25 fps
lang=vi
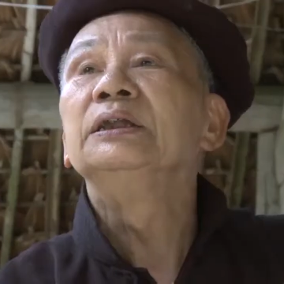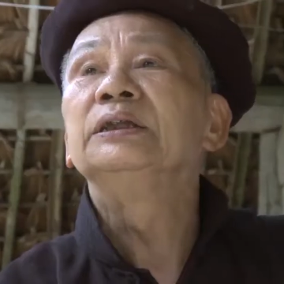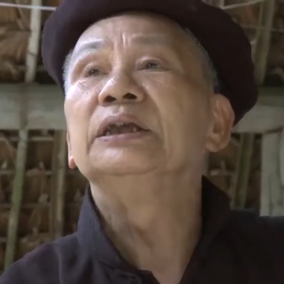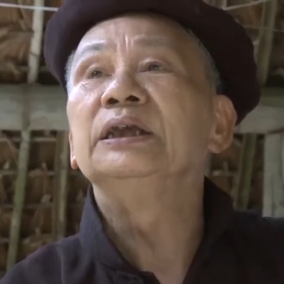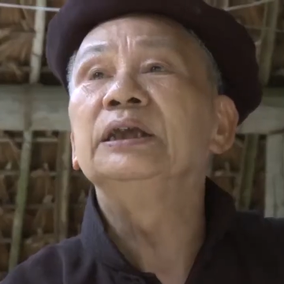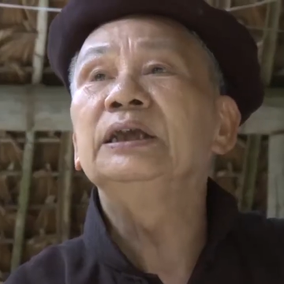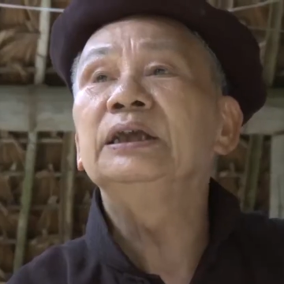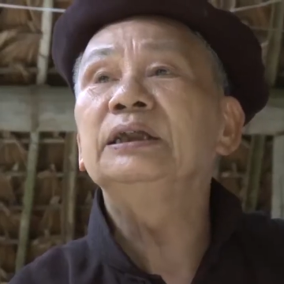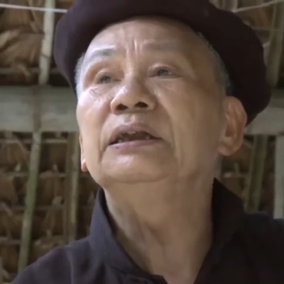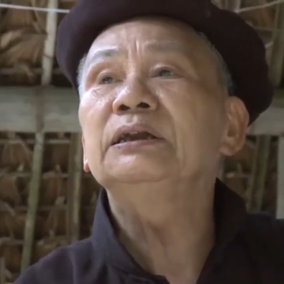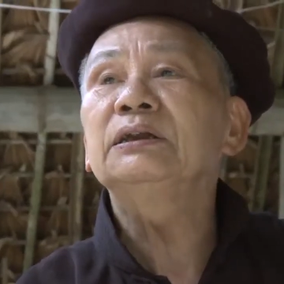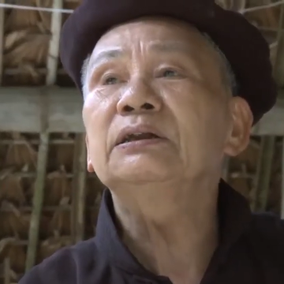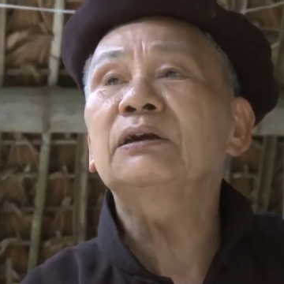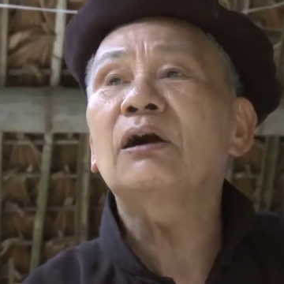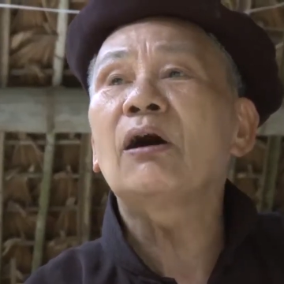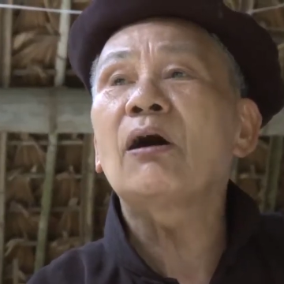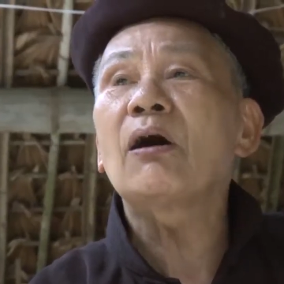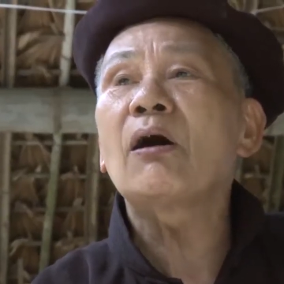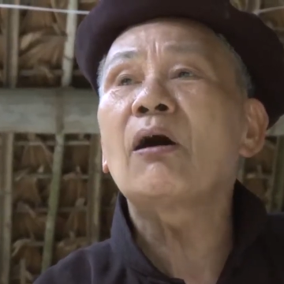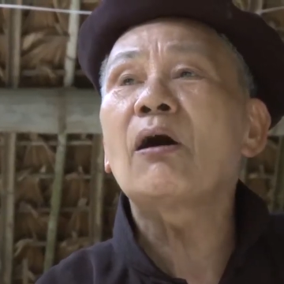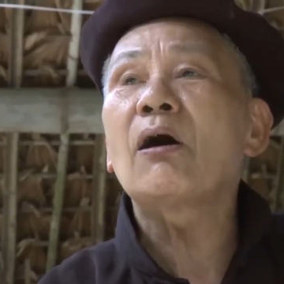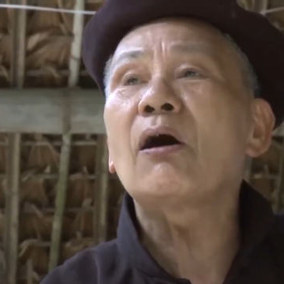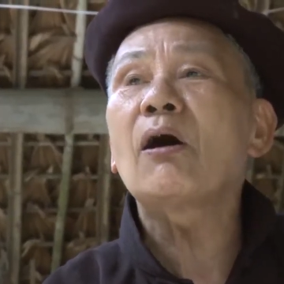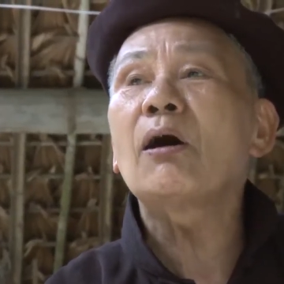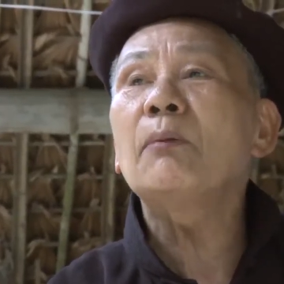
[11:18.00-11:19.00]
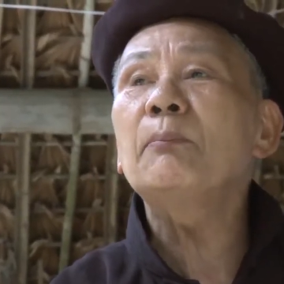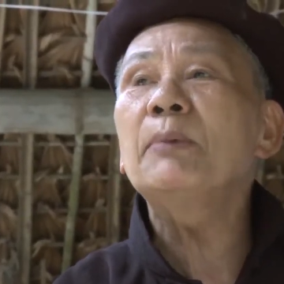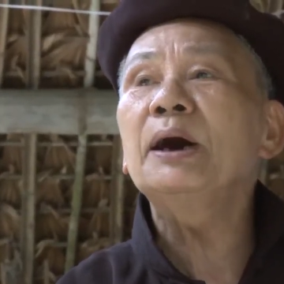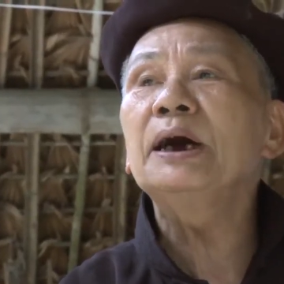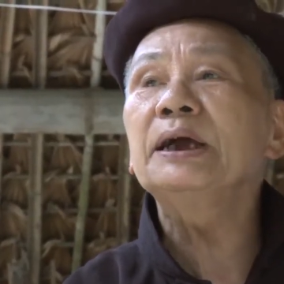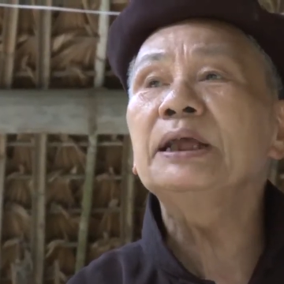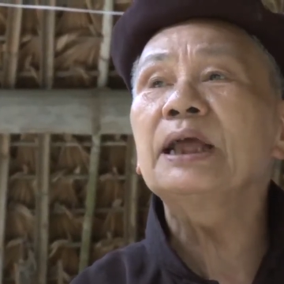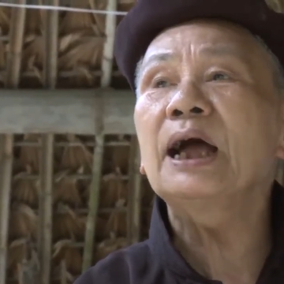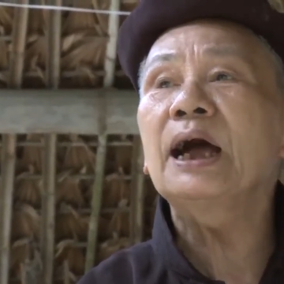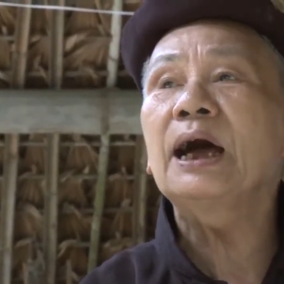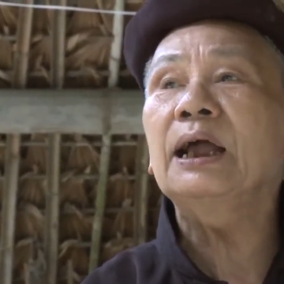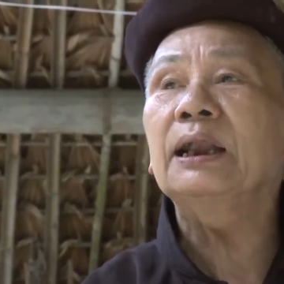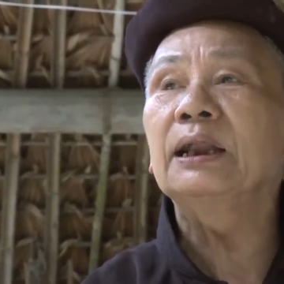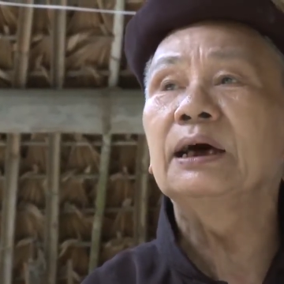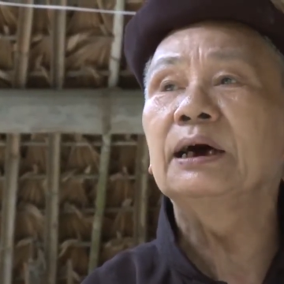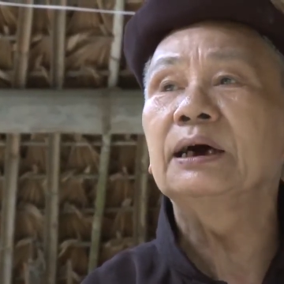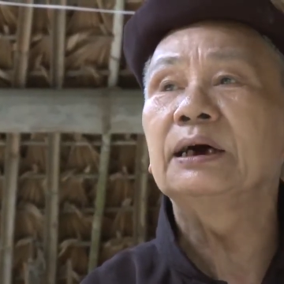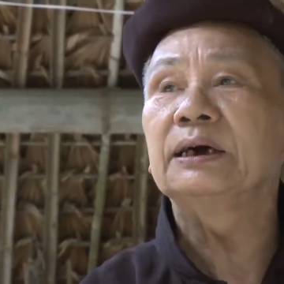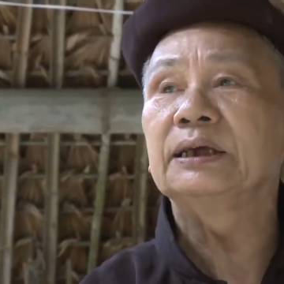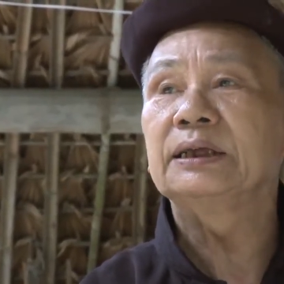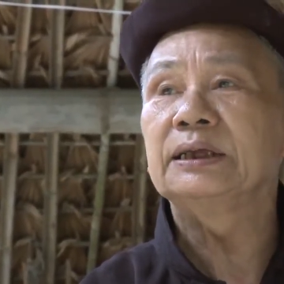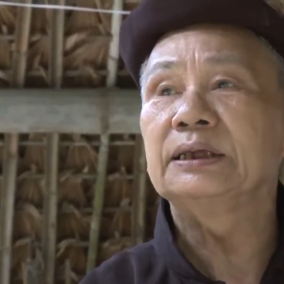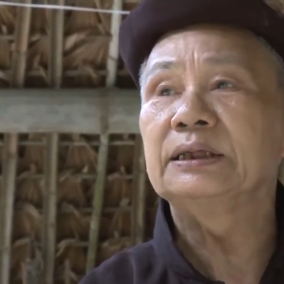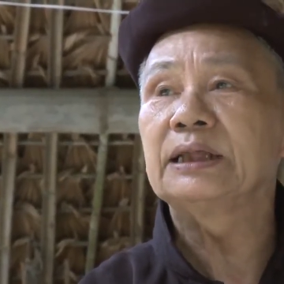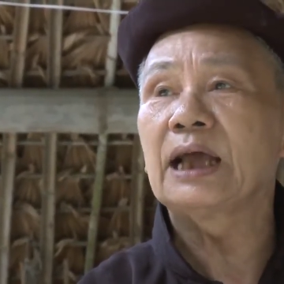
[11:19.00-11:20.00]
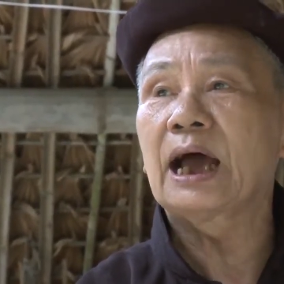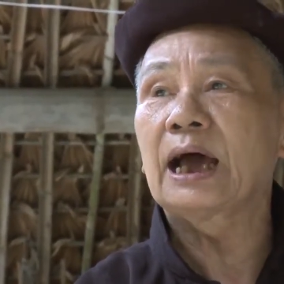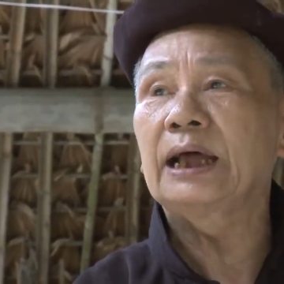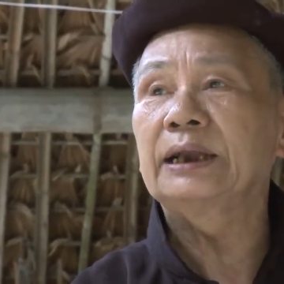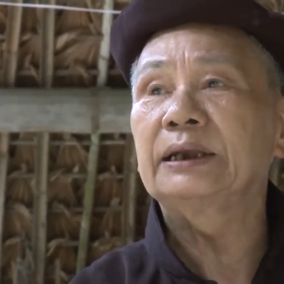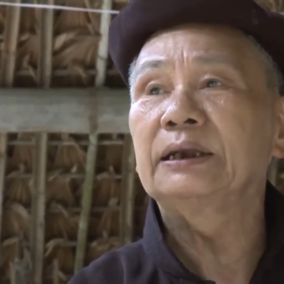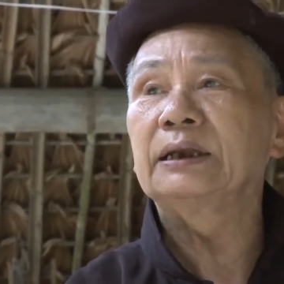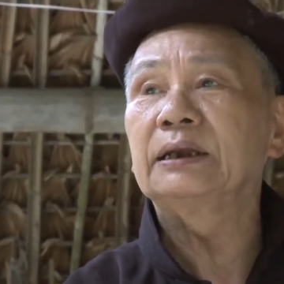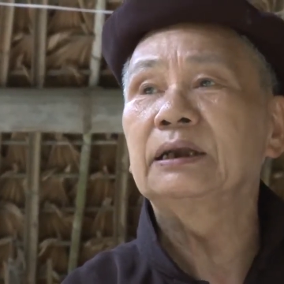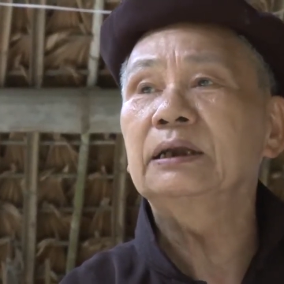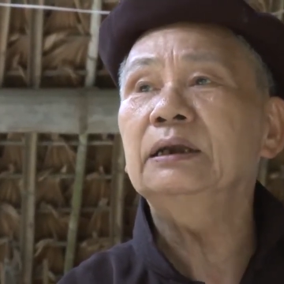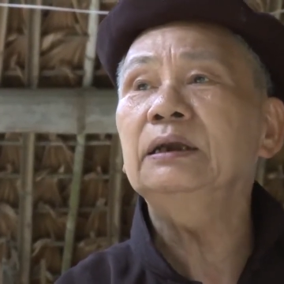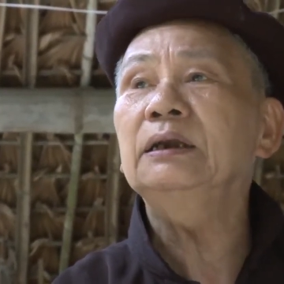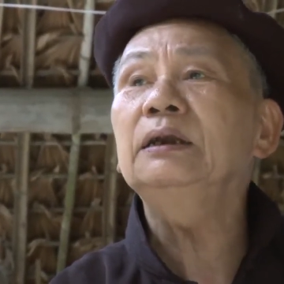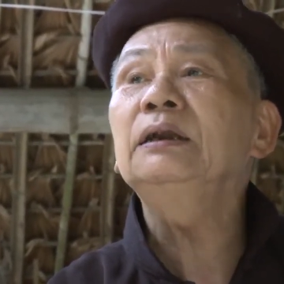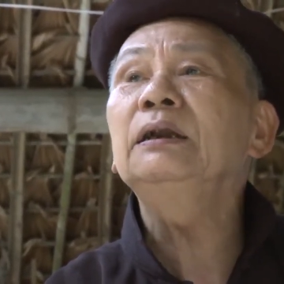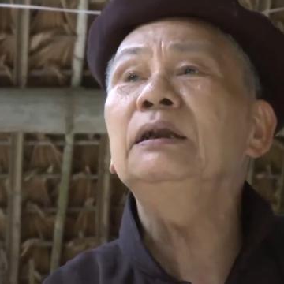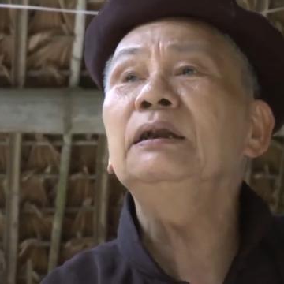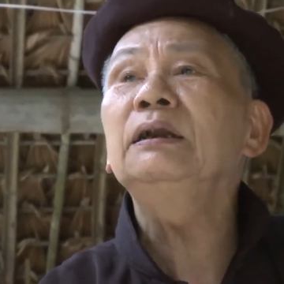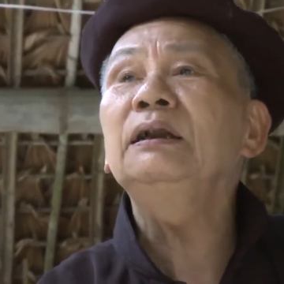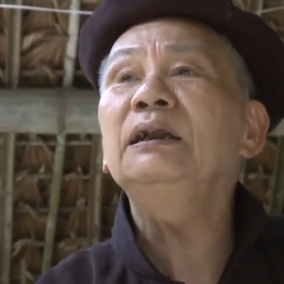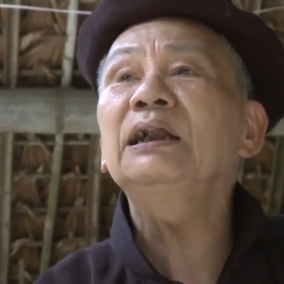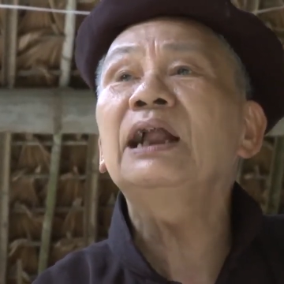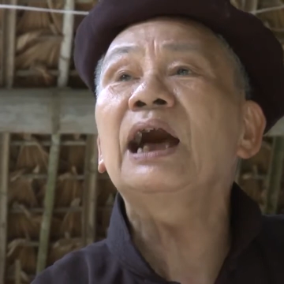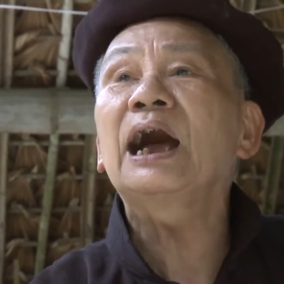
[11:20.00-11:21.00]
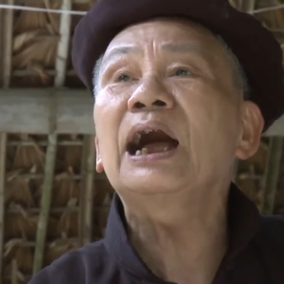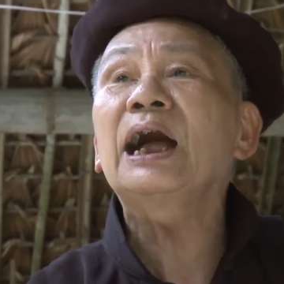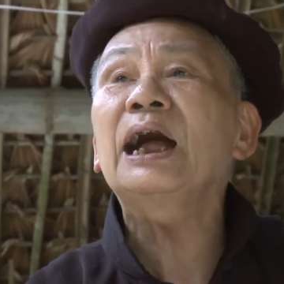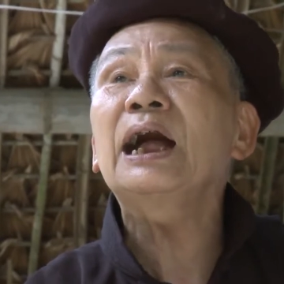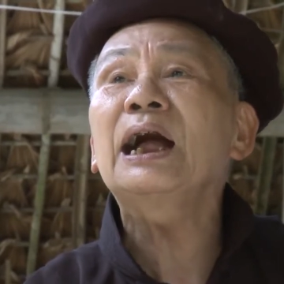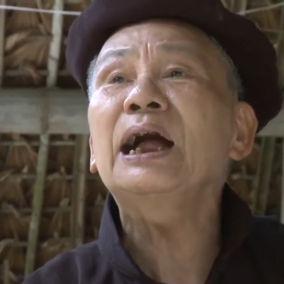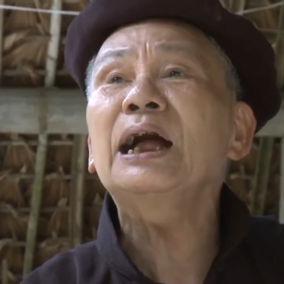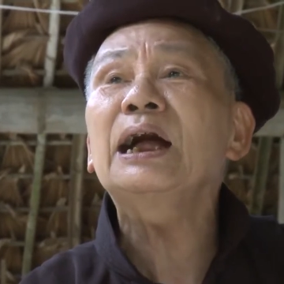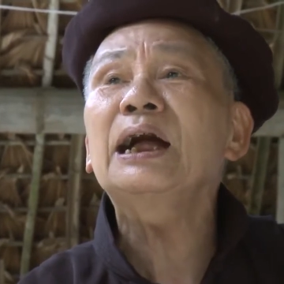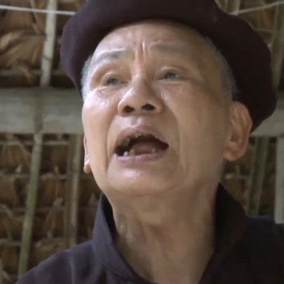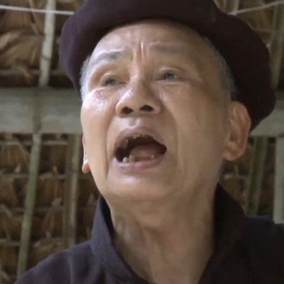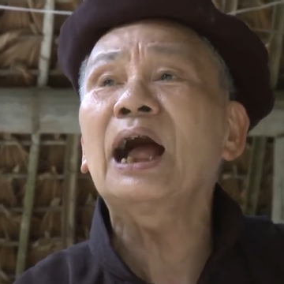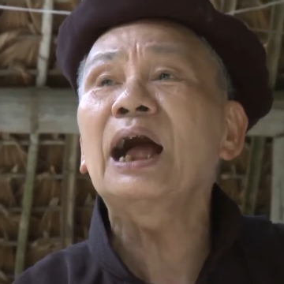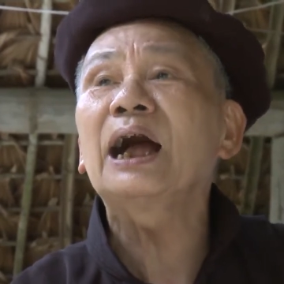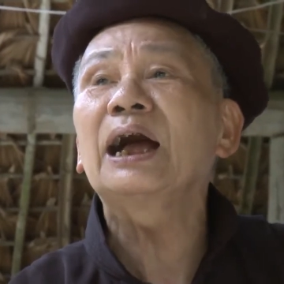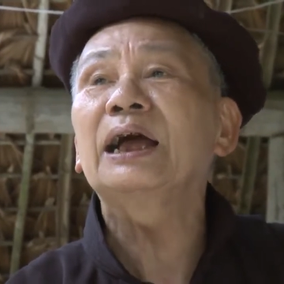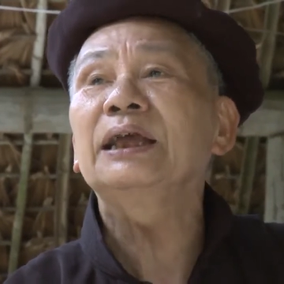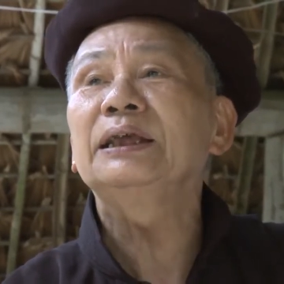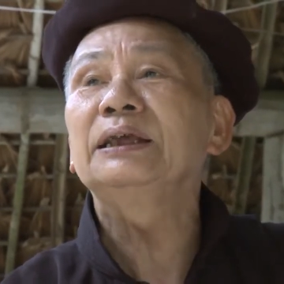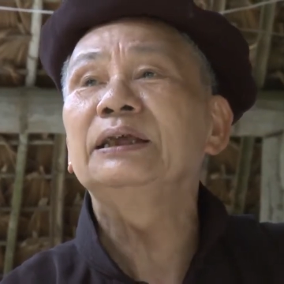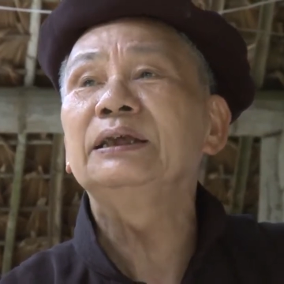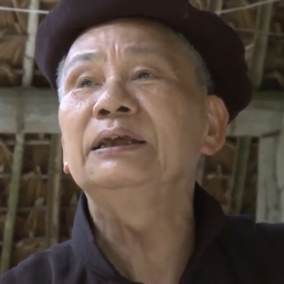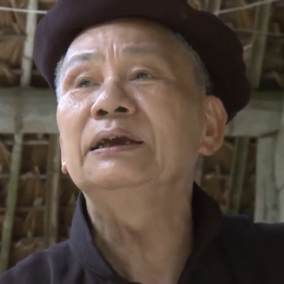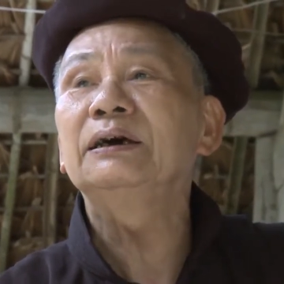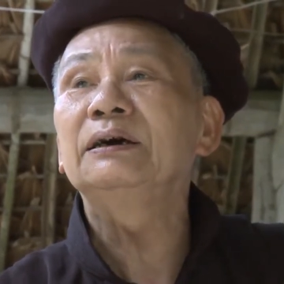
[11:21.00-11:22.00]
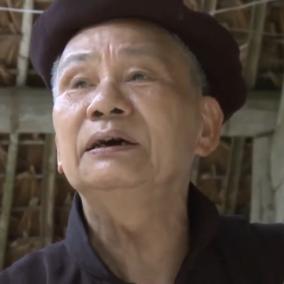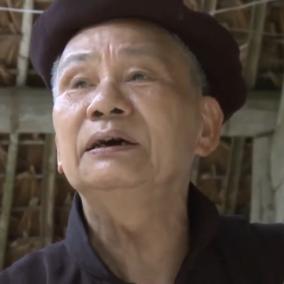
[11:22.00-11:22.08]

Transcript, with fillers: chim có mới lời dặn ai